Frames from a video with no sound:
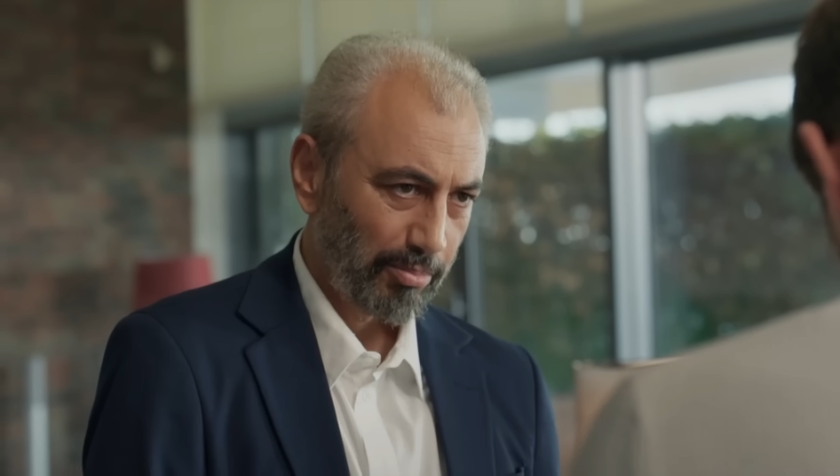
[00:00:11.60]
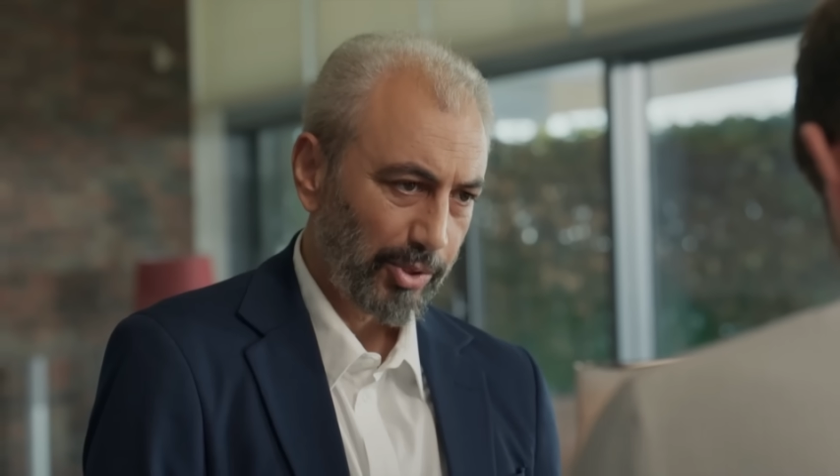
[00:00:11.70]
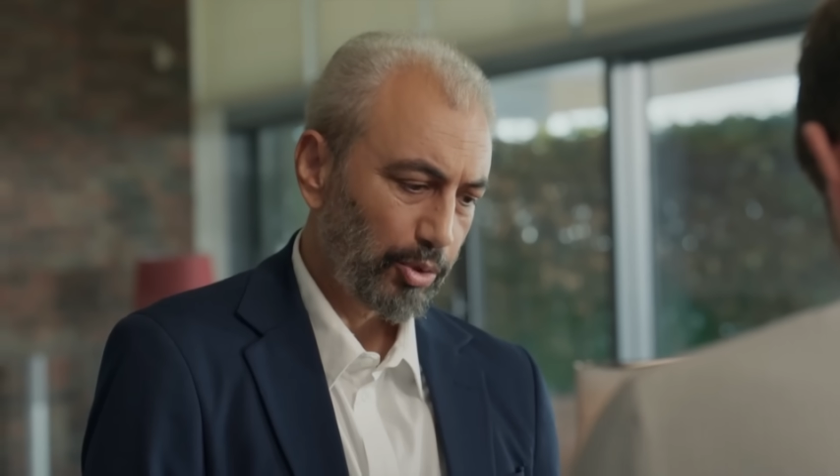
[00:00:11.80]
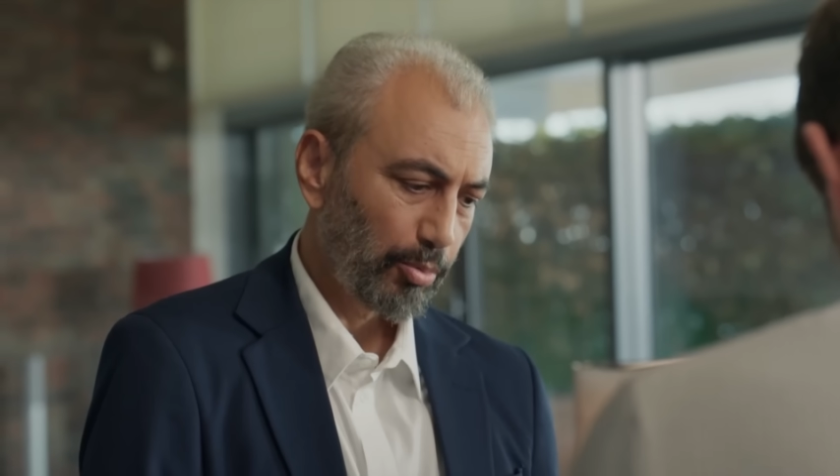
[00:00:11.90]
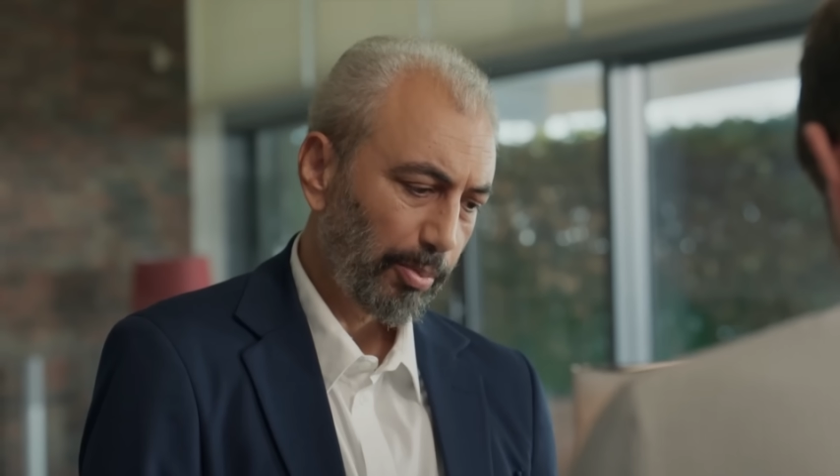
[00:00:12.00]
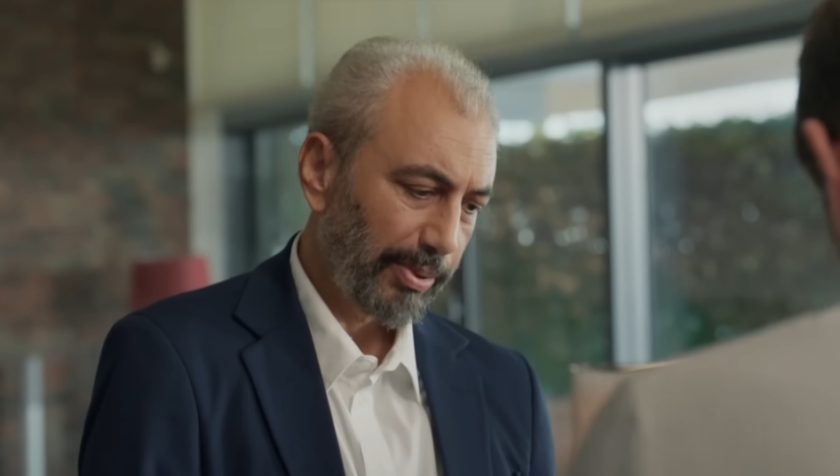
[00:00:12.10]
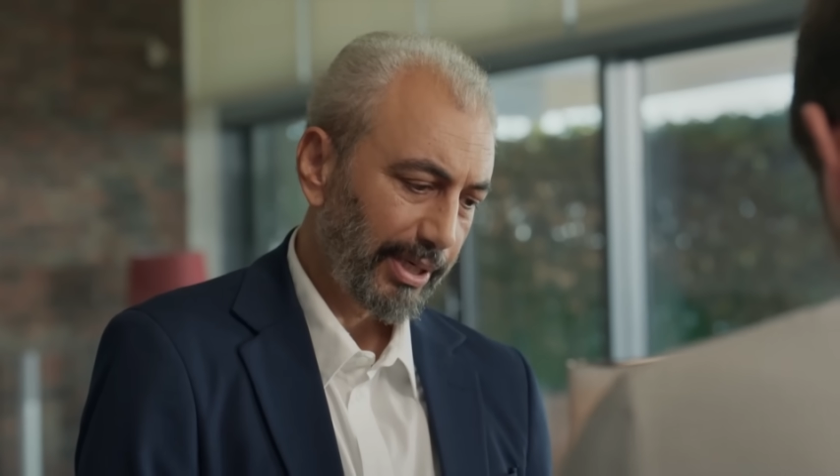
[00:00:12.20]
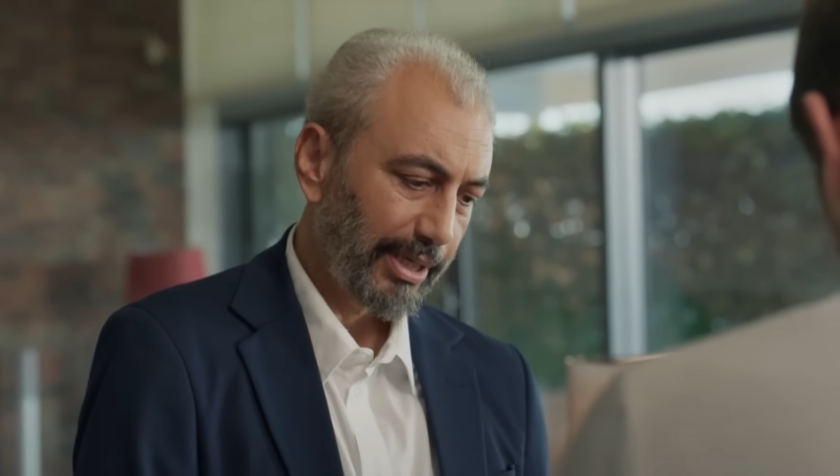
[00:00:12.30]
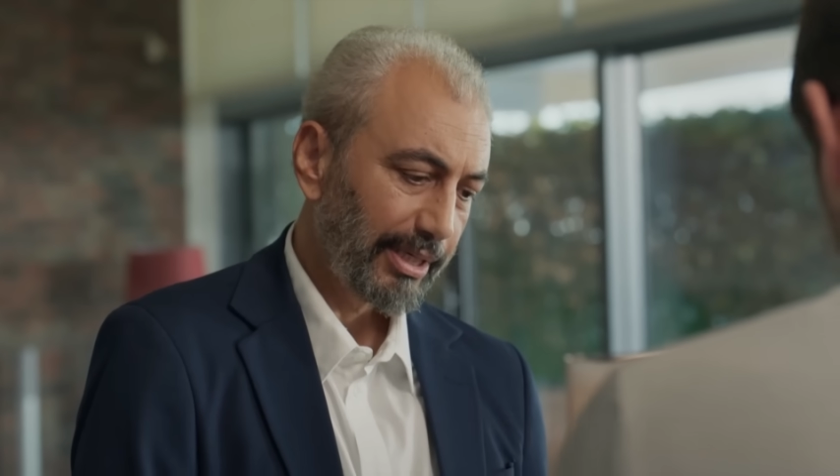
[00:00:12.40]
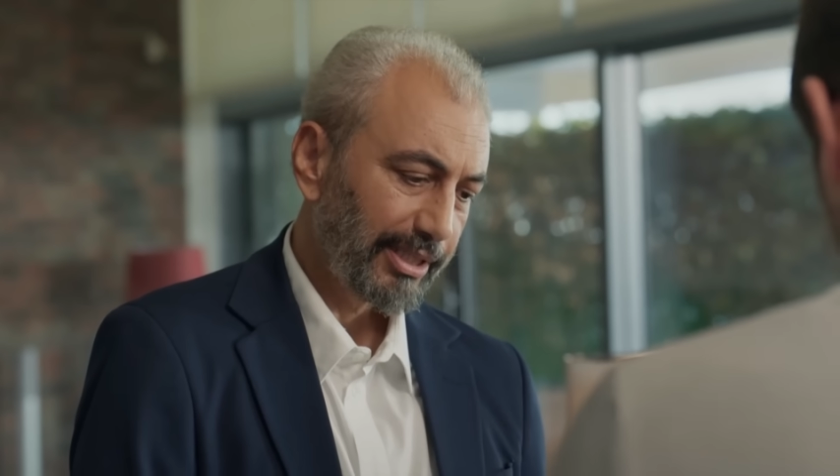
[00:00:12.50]
Bizim o
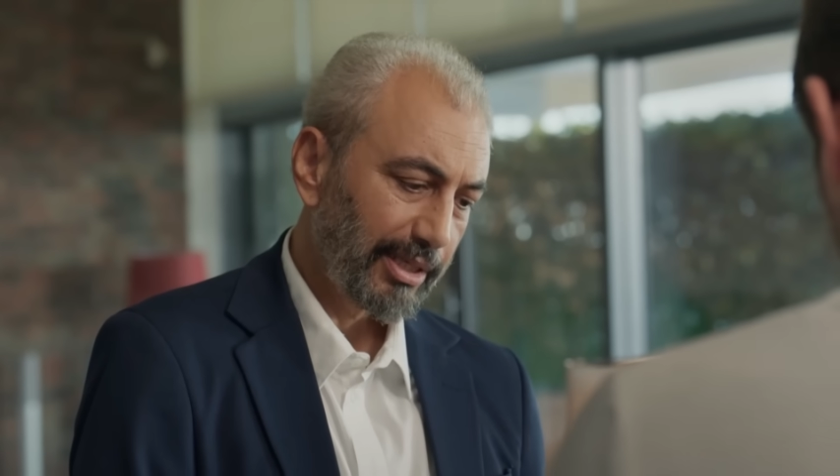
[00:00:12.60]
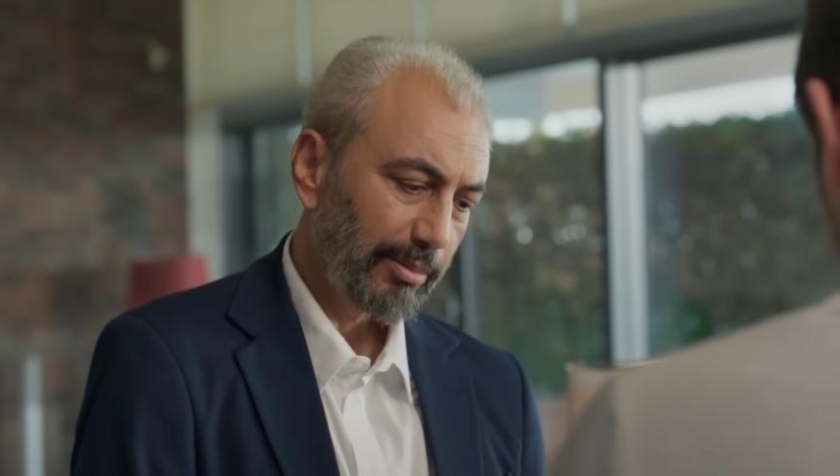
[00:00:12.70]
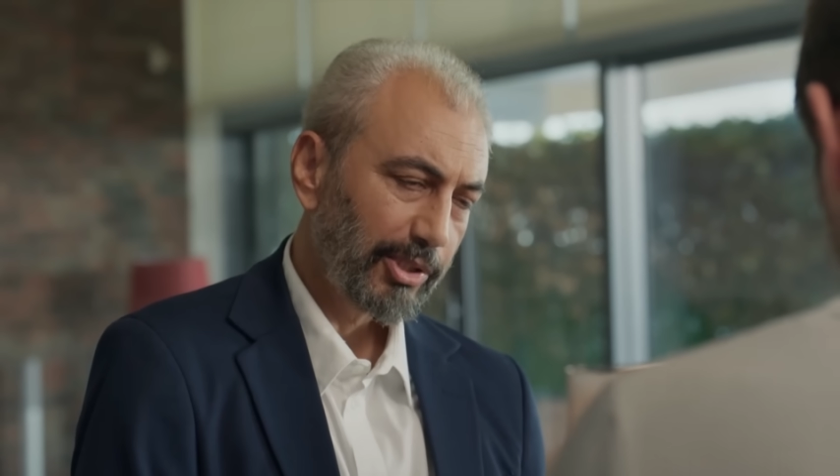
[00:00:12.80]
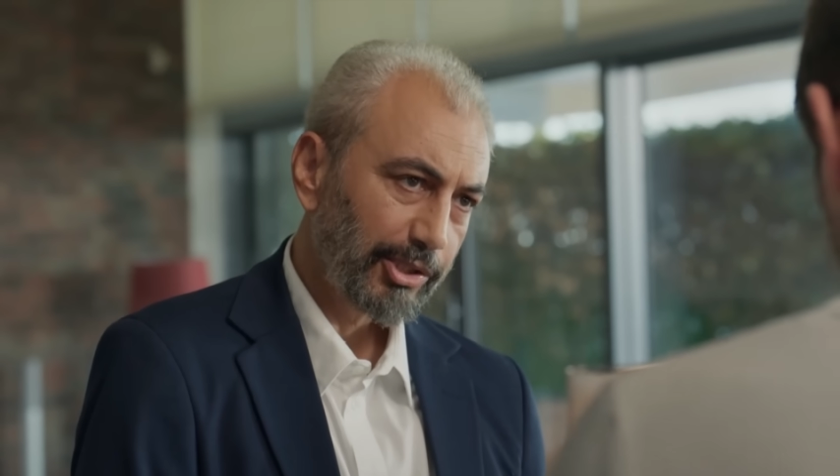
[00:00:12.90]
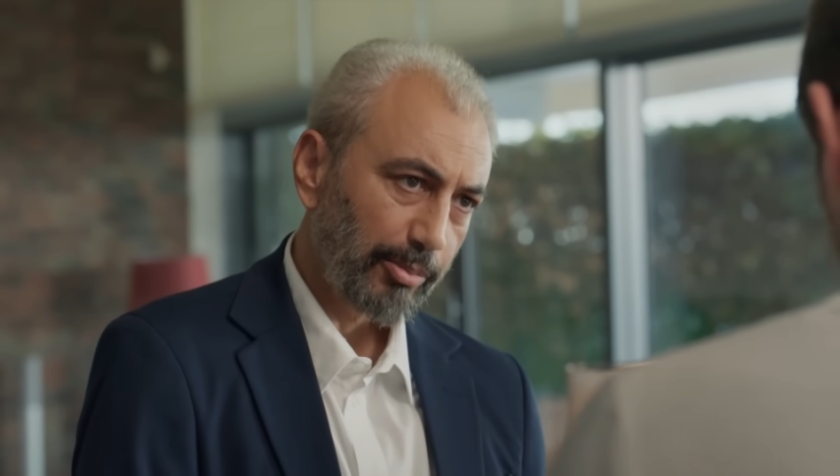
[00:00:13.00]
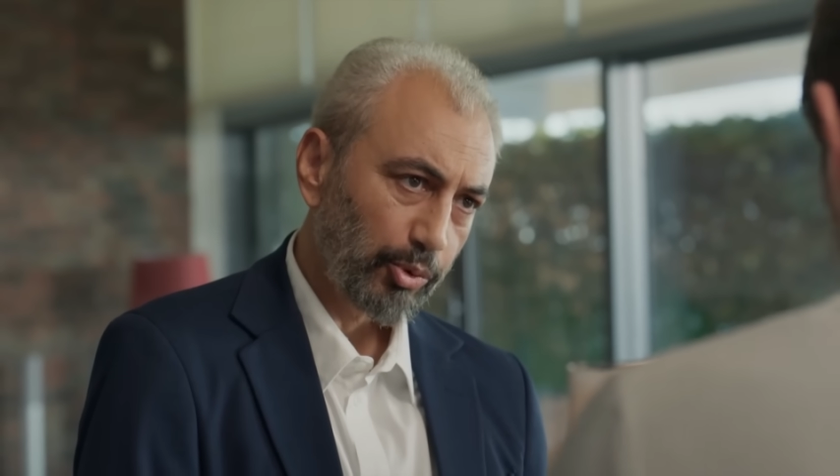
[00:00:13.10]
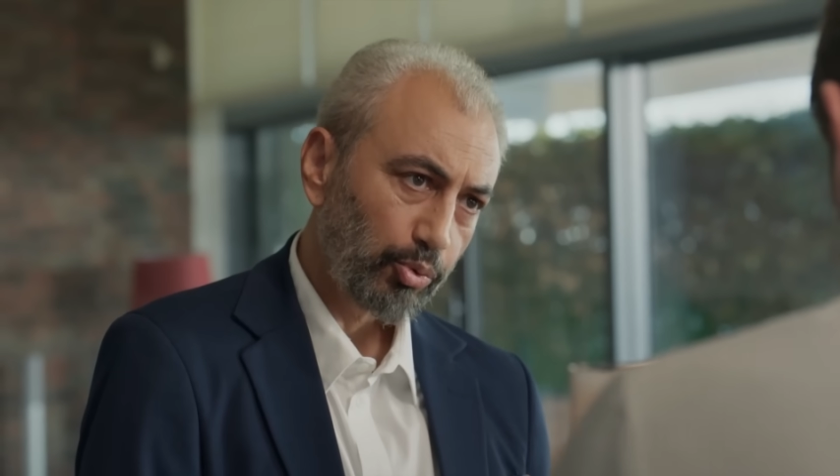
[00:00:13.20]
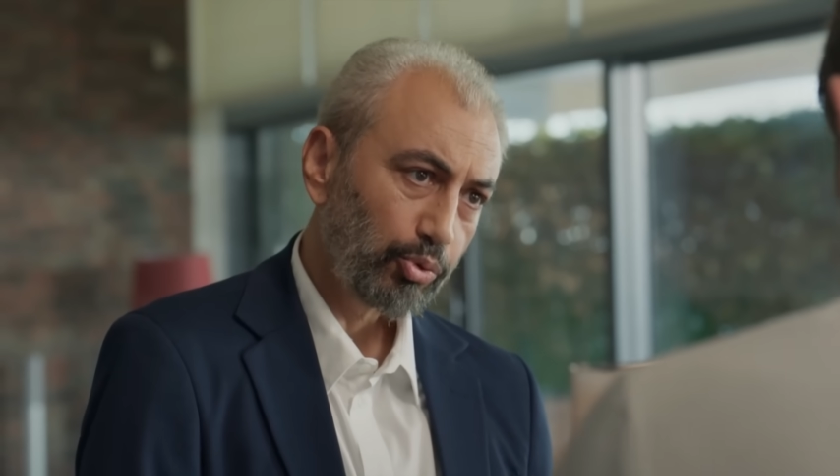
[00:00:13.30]
parayla girebileceğimiz